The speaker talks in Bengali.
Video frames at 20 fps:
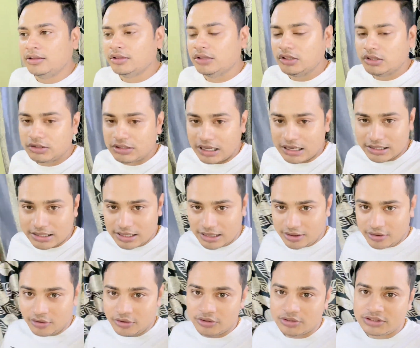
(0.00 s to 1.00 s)
তো তার
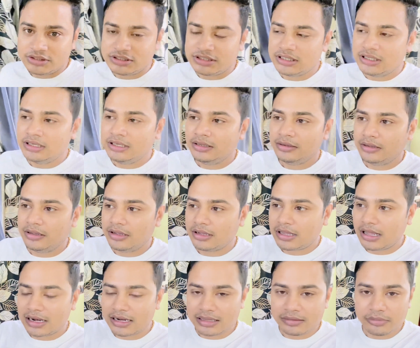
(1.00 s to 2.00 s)
কারণ হচ্ছে
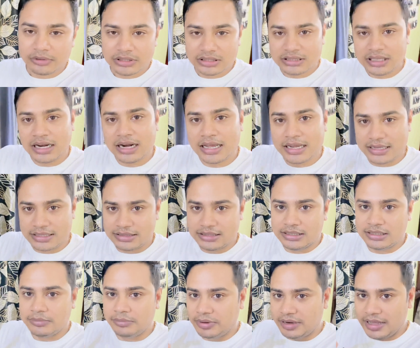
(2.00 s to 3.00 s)
কালকে বলতে তার আগের
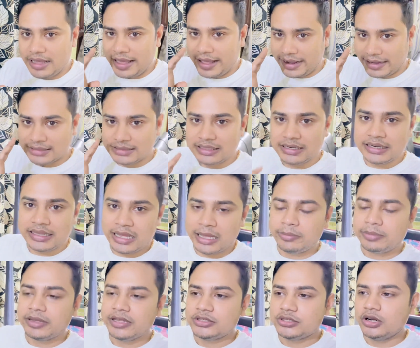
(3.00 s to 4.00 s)
দিন মানে একদিন
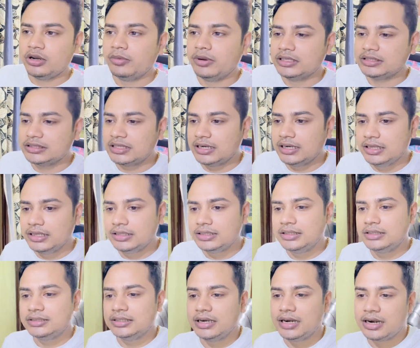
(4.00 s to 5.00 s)
গ্যাপ গিয়েছিল মাঝখানে
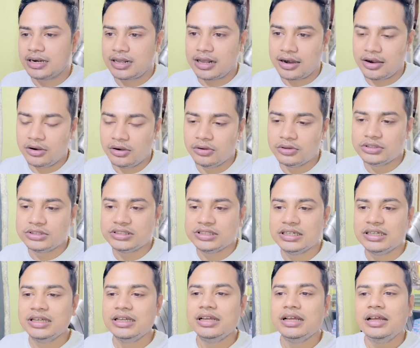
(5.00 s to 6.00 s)
সেটার কারণ হচ্ছে
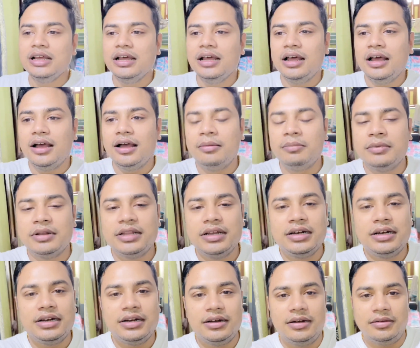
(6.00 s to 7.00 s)

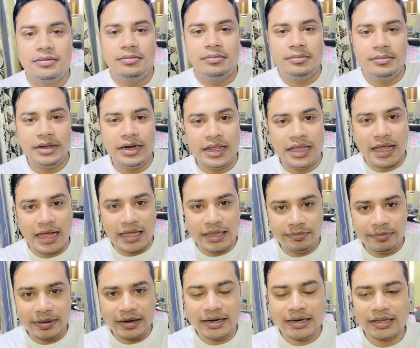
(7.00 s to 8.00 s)
আমাদের মানে
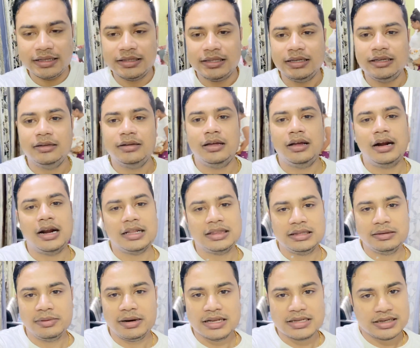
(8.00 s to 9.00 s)
আইপ্যাডটাতে
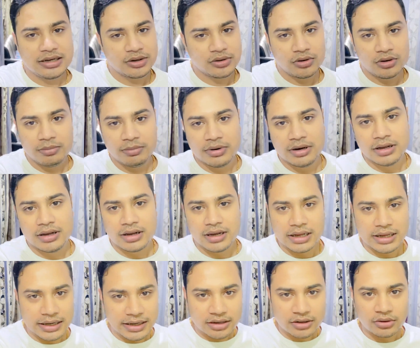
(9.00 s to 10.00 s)
রাত্রিবেলা যেরকম আমরা
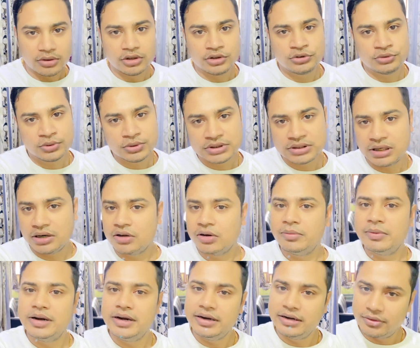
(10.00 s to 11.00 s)
এডিট করে শুই
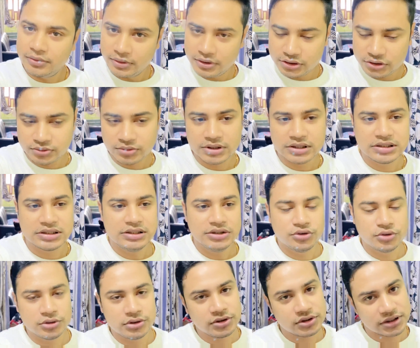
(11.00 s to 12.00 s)
সেরকম এডিট করেই শুয়েছি
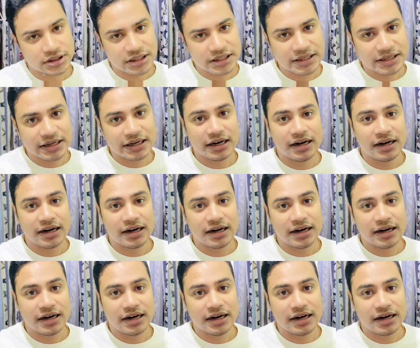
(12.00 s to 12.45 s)
যদিও সেদিনকে